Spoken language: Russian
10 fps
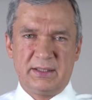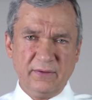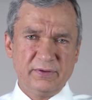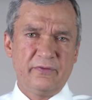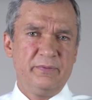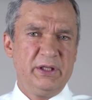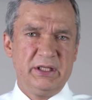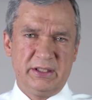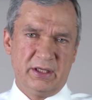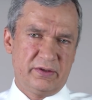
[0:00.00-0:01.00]
Завтра в
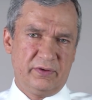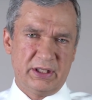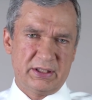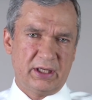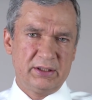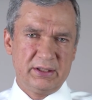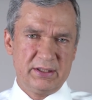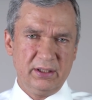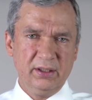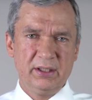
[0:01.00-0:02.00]
Министерстве иностранных
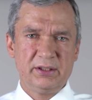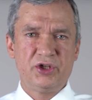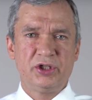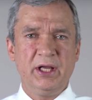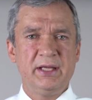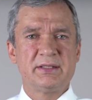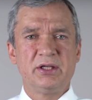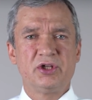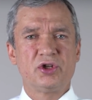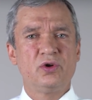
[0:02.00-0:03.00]
дел начинается
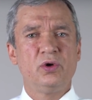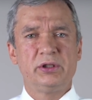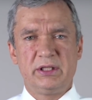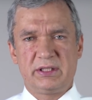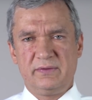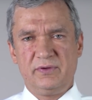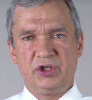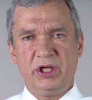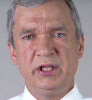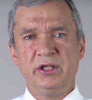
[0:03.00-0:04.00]
ежегодное
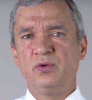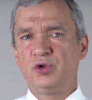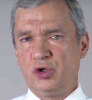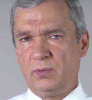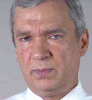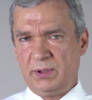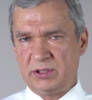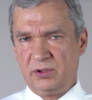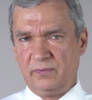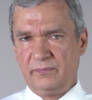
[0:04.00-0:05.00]
совещание учебы
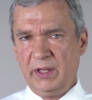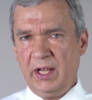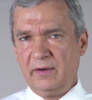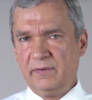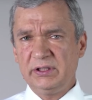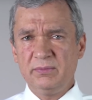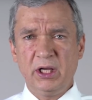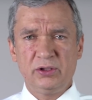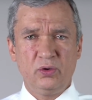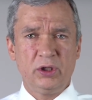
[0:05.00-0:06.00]
послов. В этом
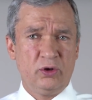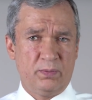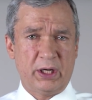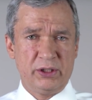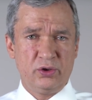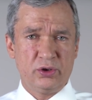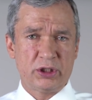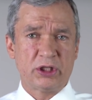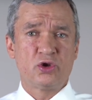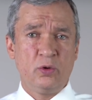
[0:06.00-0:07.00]
году оно пройдет
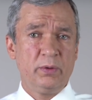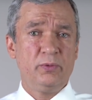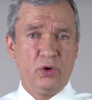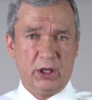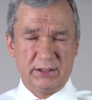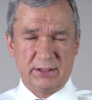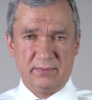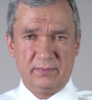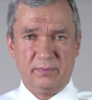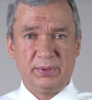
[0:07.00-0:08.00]
с особым
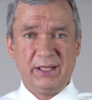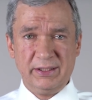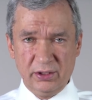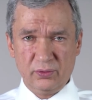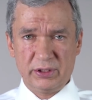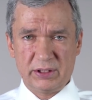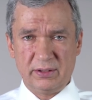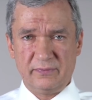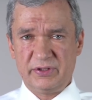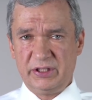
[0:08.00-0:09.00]
нюансом.
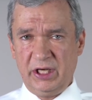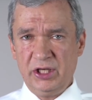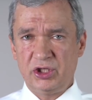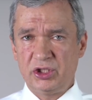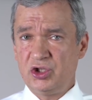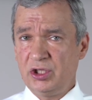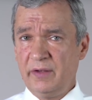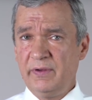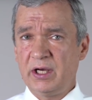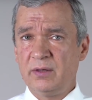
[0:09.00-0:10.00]
Планируется встреча с
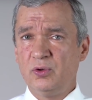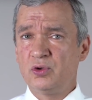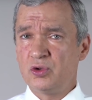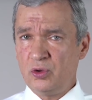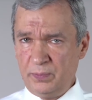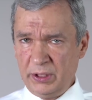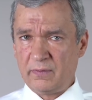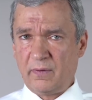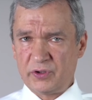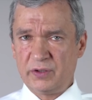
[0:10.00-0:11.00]
человеком,
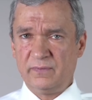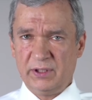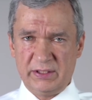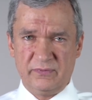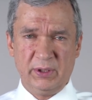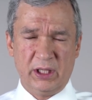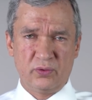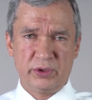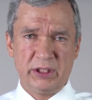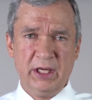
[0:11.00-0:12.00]
узурпировавшим власть в
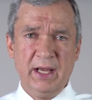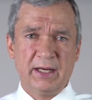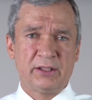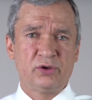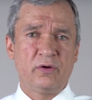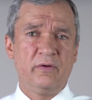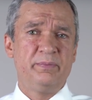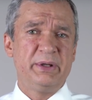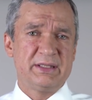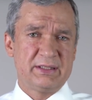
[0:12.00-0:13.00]
Беларуси, которого
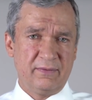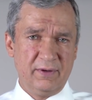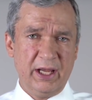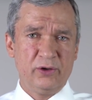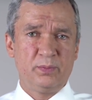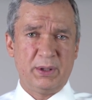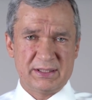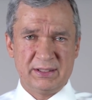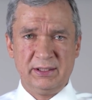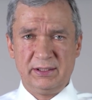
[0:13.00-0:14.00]
представляют
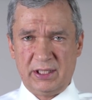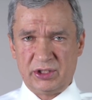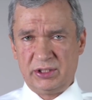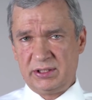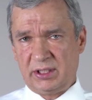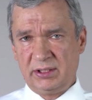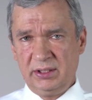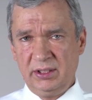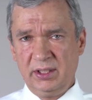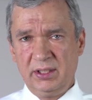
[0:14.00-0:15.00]
послы нашей
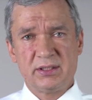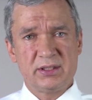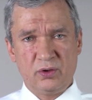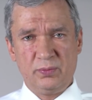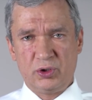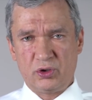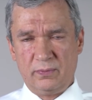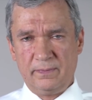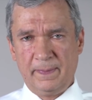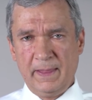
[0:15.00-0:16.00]
страны за рубежом.